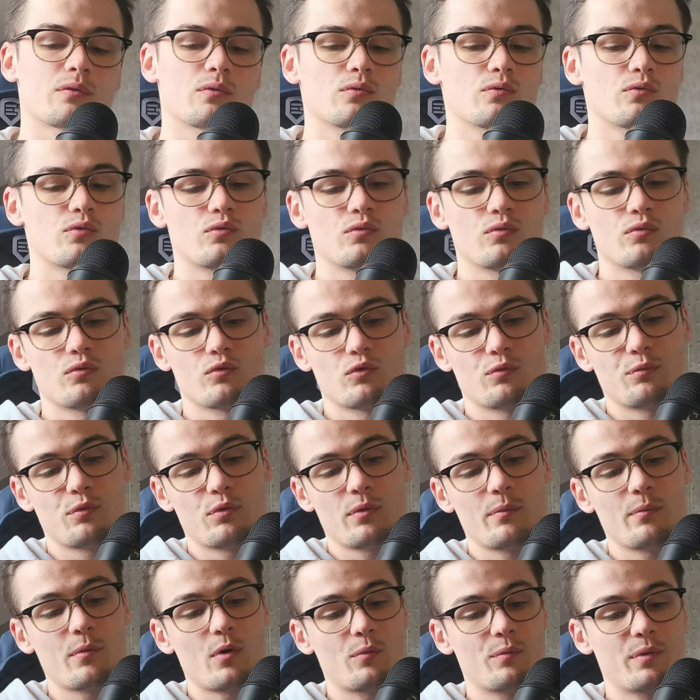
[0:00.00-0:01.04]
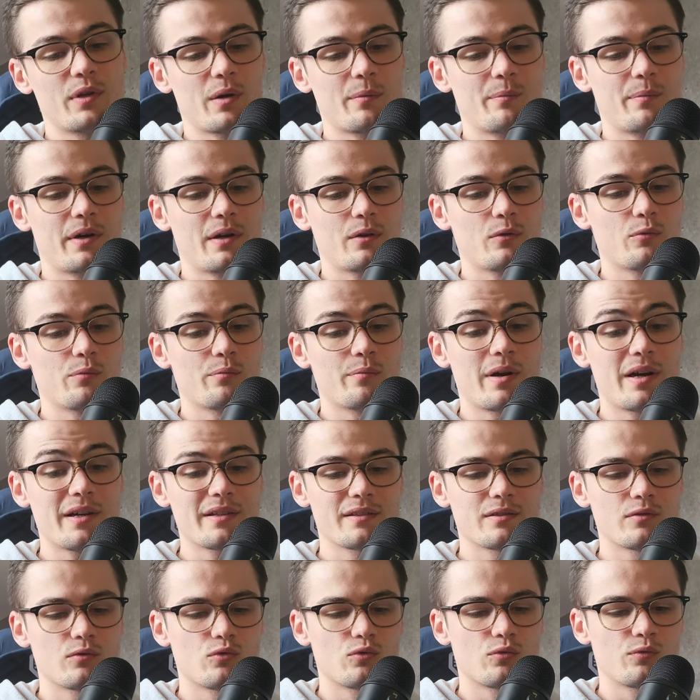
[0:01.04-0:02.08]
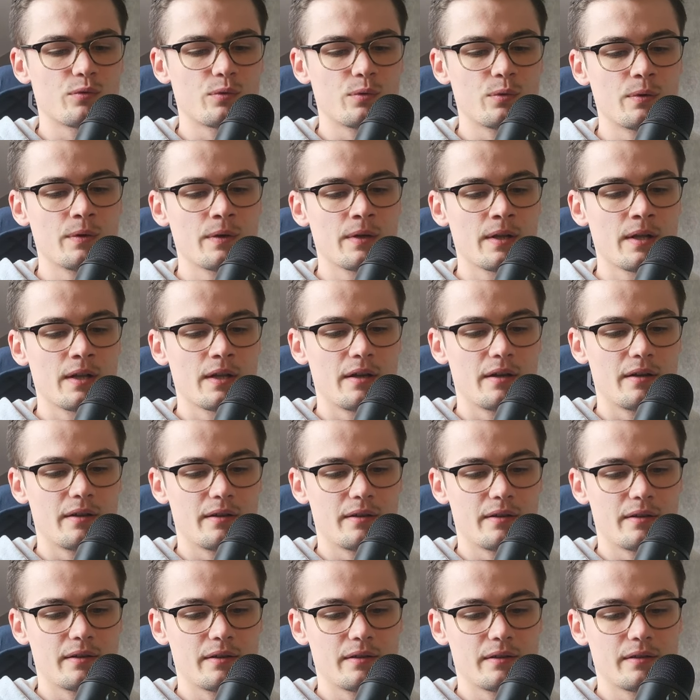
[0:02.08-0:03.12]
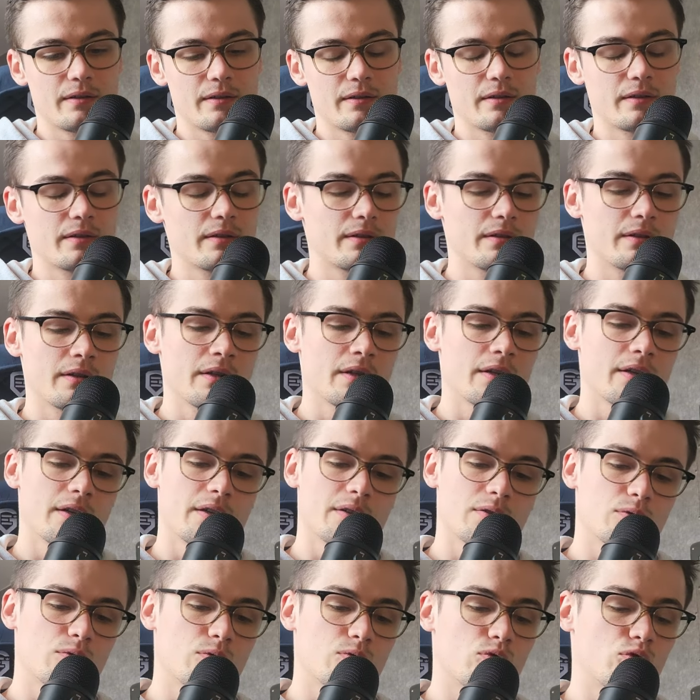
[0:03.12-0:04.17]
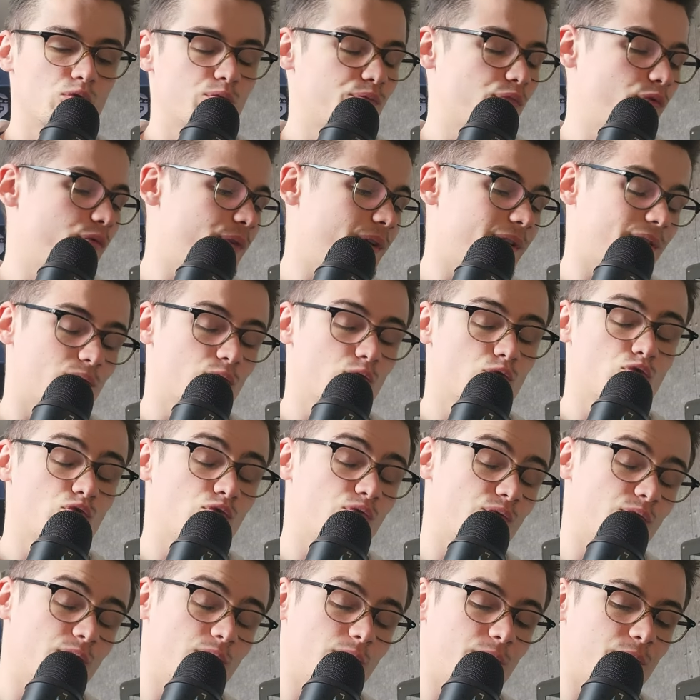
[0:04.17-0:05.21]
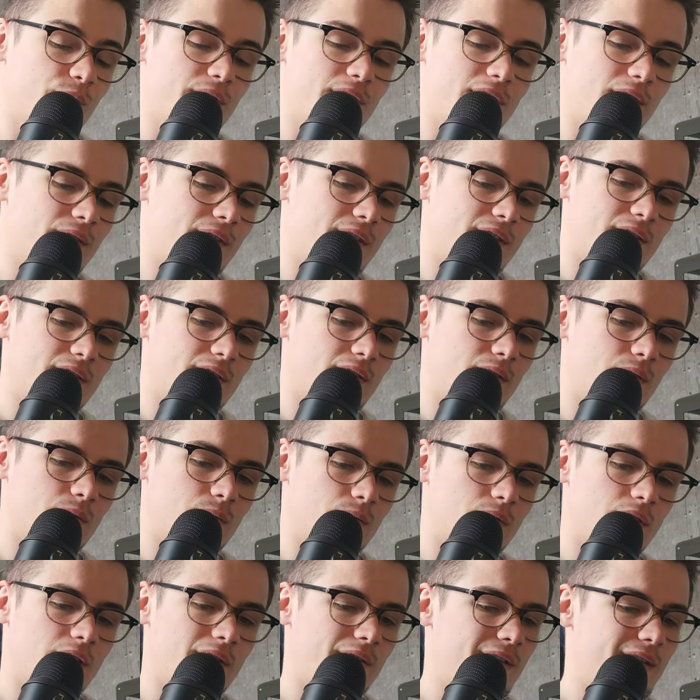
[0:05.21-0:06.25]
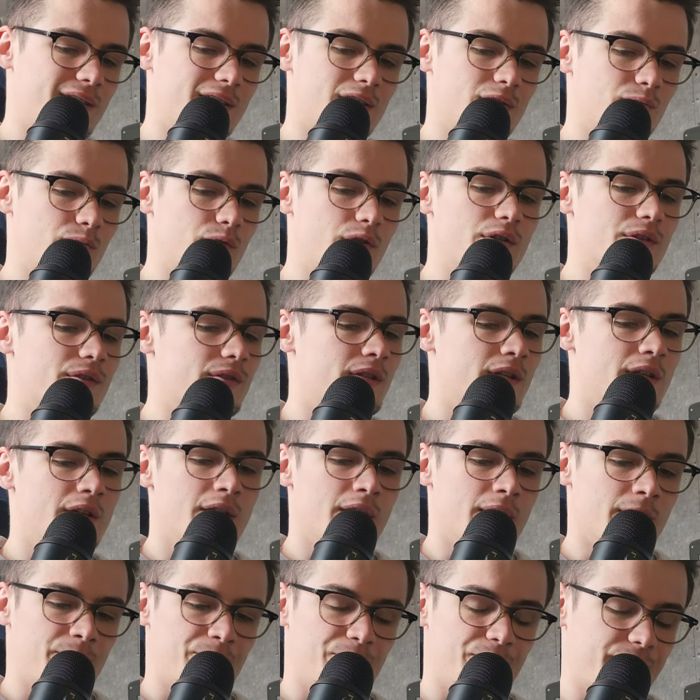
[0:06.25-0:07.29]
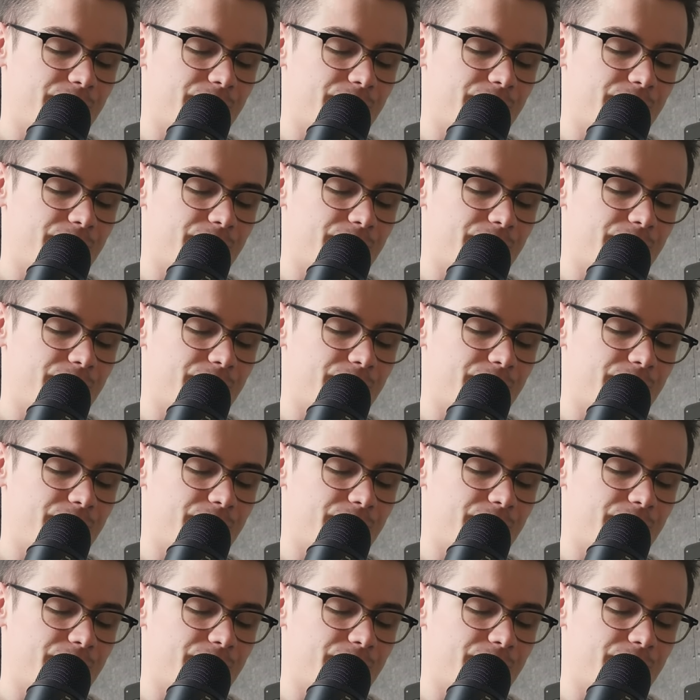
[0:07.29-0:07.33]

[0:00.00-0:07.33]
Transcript: Enfin, tu, peux me remplir par le bas si tu veux. Euh, tu, peux faire ce que tu veux en fait avec cette, euh, box.